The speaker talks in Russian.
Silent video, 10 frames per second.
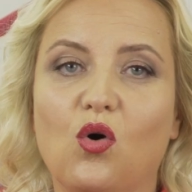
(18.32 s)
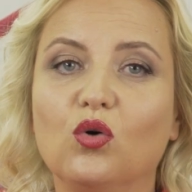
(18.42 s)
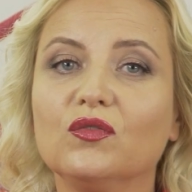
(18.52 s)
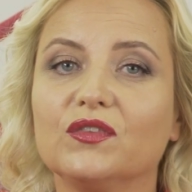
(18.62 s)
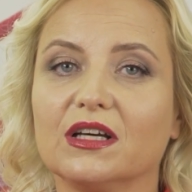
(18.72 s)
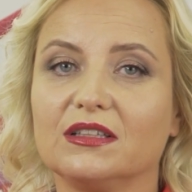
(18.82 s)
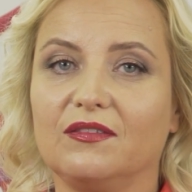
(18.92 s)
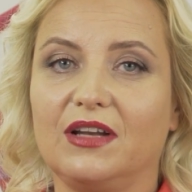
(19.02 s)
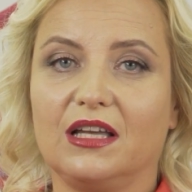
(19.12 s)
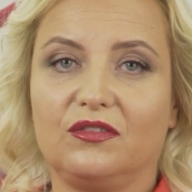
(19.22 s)
Он
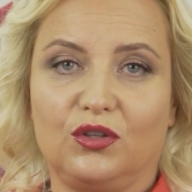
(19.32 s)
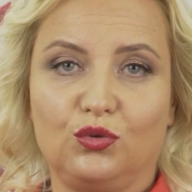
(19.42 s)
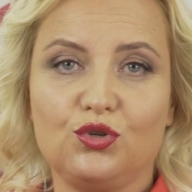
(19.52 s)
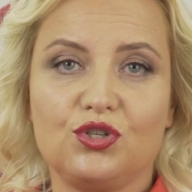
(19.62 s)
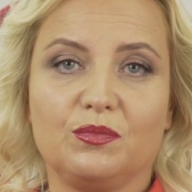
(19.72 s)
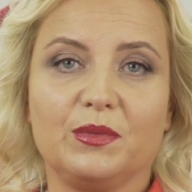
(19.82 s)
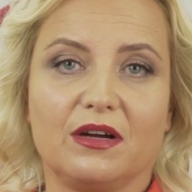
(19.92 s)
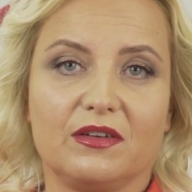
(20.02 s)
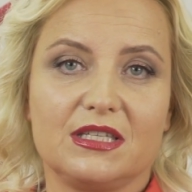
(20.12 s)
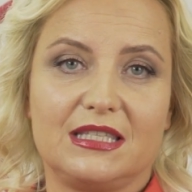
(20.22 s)
вдохновляет ведущих
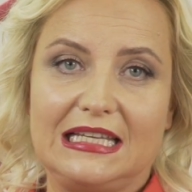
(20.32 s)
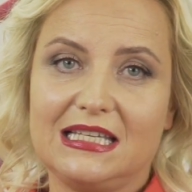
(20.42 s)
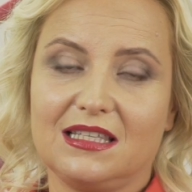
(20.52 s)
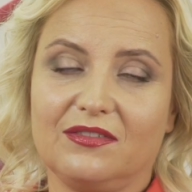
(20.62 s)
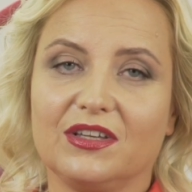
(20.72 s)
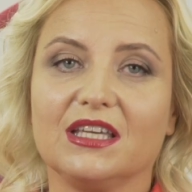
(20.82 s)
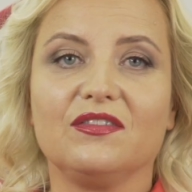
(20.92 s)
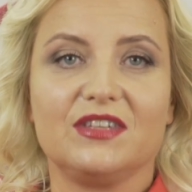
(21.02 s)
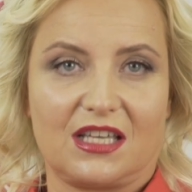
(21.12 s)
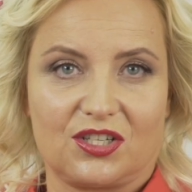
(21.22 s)
мировых стилистов
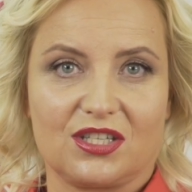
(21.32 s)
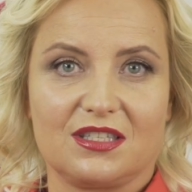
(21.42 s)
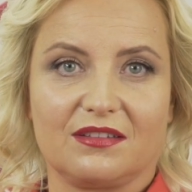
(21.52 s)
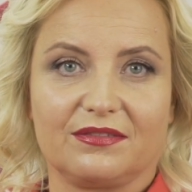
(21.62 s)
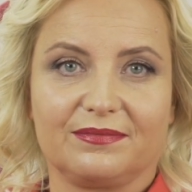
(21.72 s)
и визажистов.